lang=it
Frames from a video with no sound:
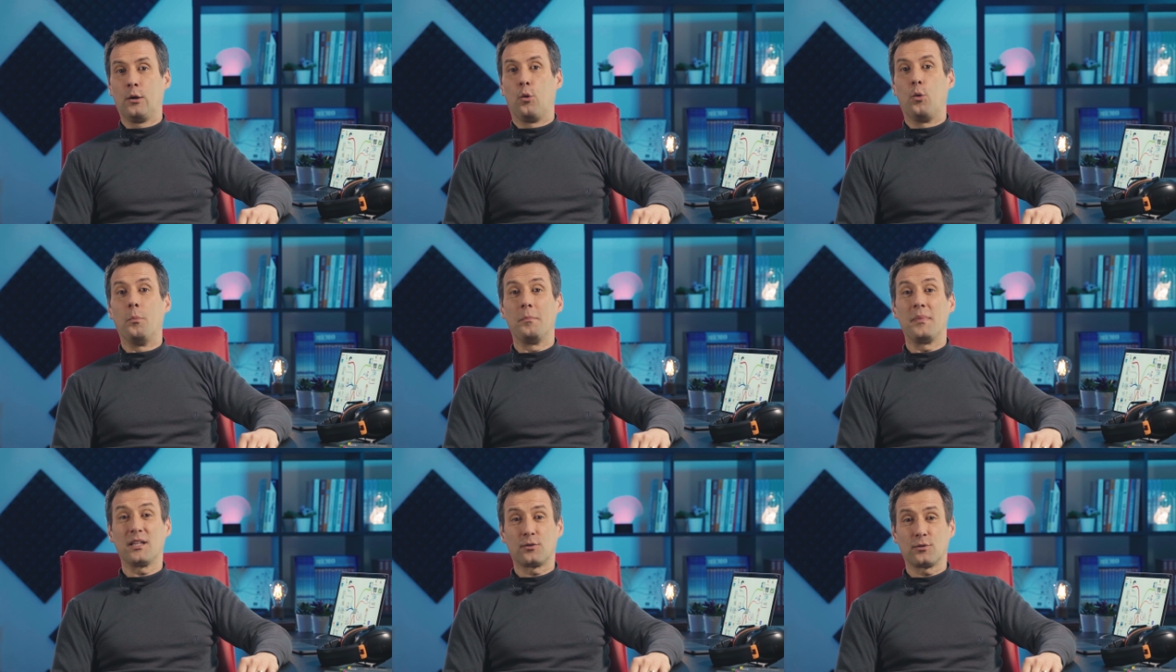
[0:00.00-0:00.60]

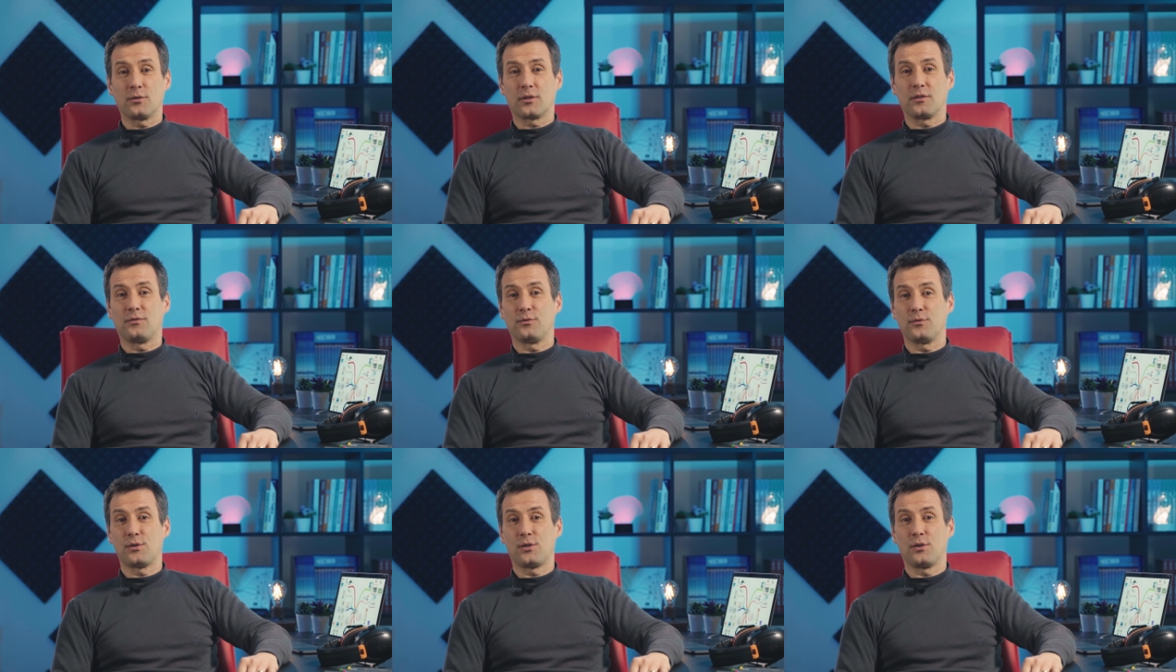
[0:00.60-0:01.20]
un metodo che
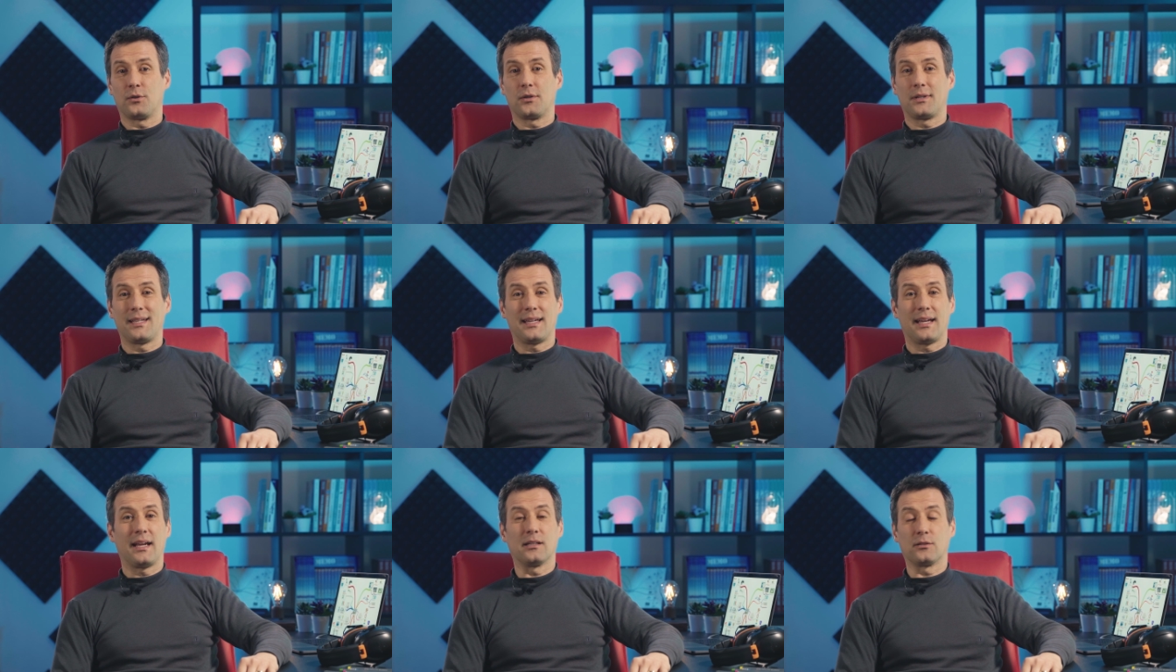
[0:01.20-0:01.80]

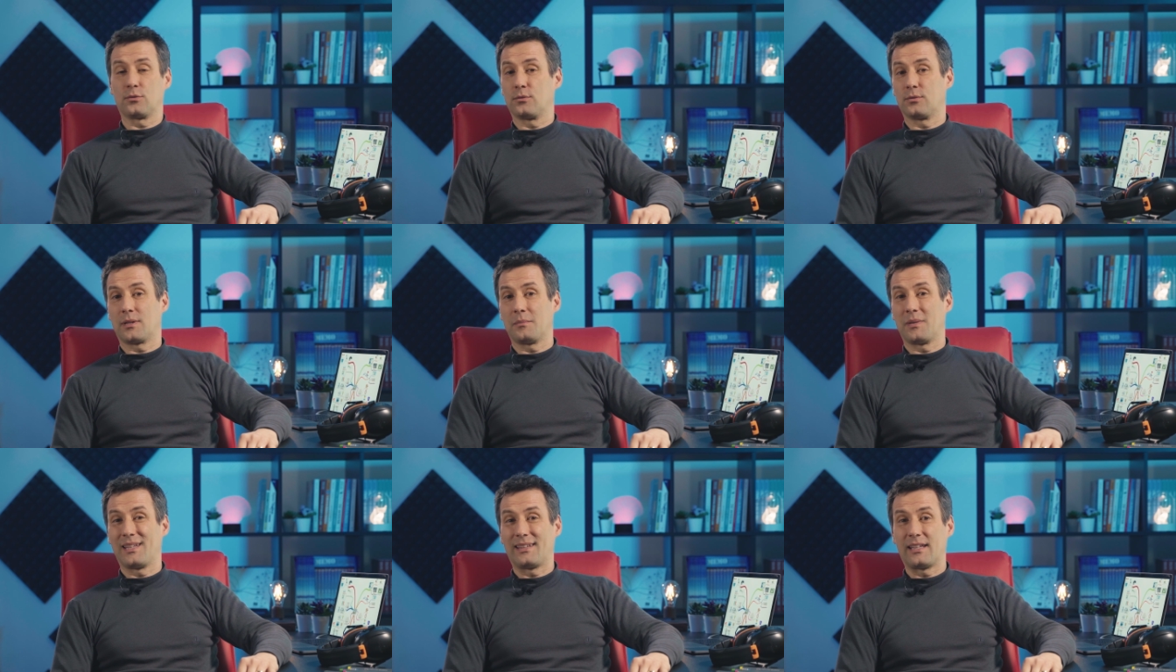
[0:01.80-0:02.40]
funzioni è
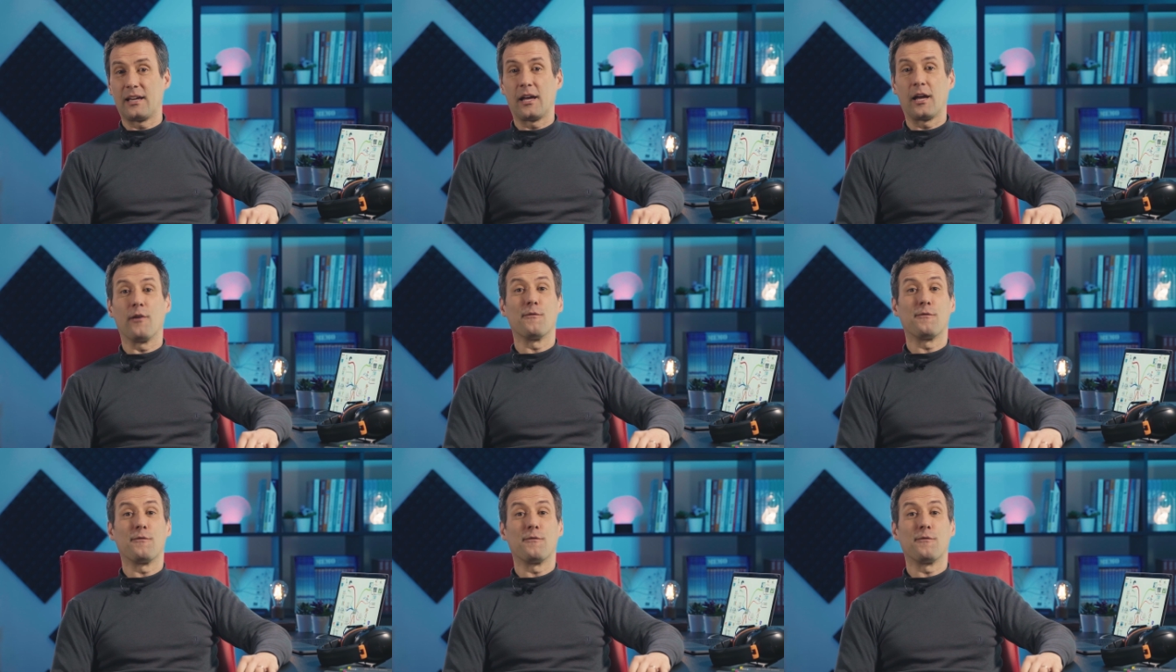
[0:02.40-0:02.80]
assolutamente